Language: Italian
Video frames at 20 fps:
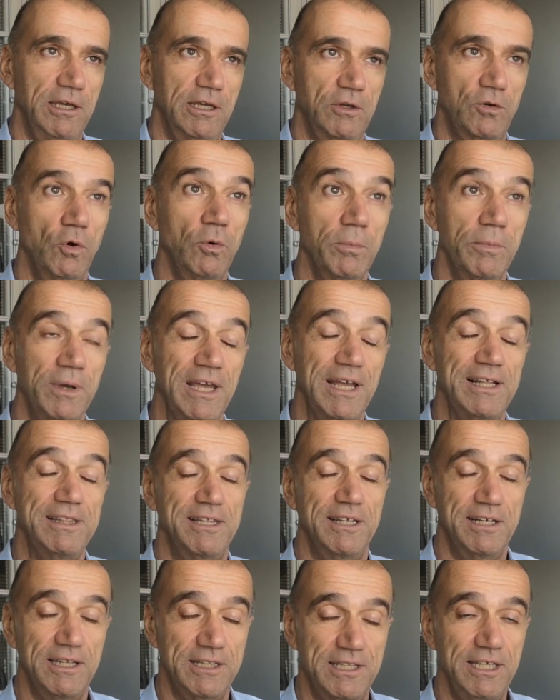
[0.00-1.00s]
eh, come
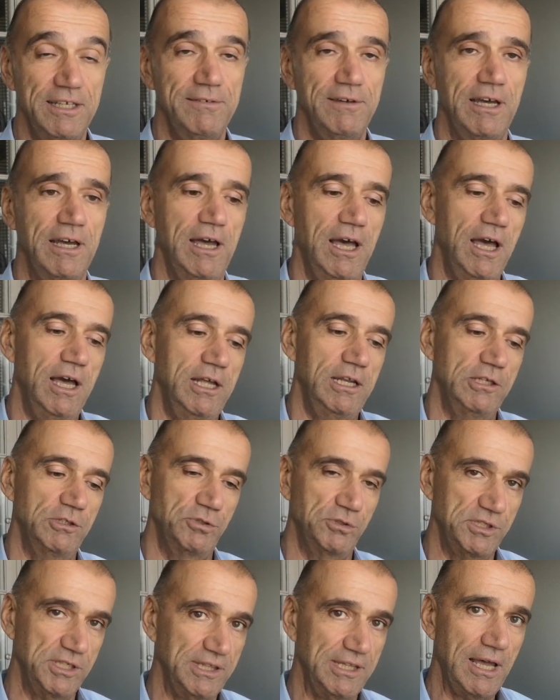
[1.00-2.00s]
alternativa alle
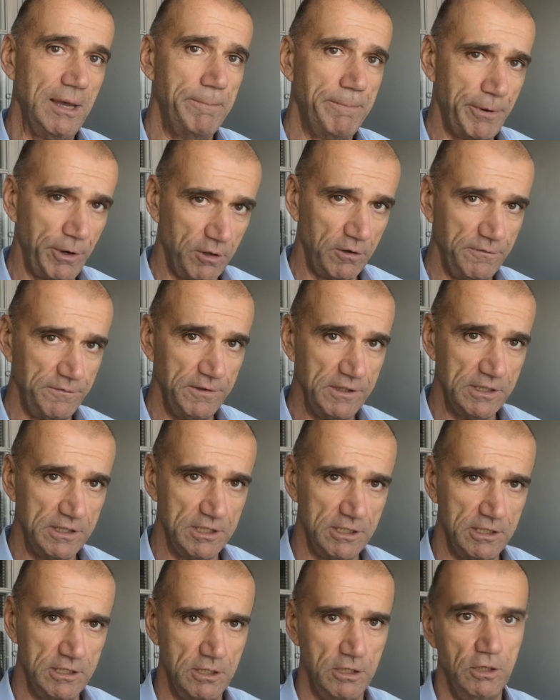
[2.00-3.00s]
società
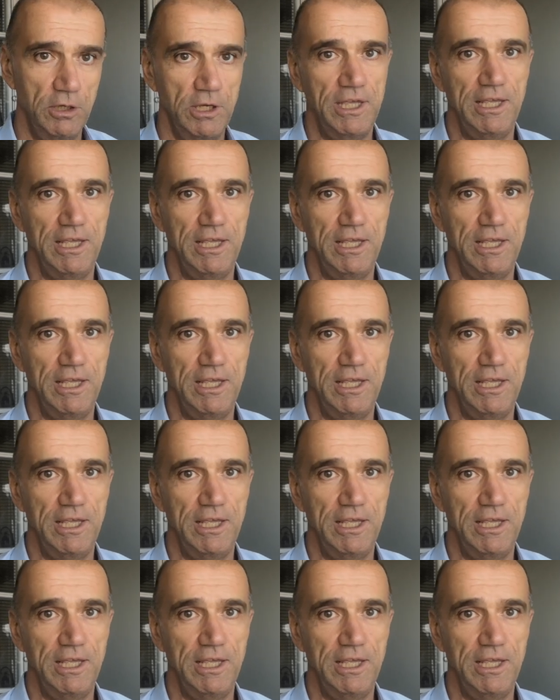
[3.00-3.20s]
profit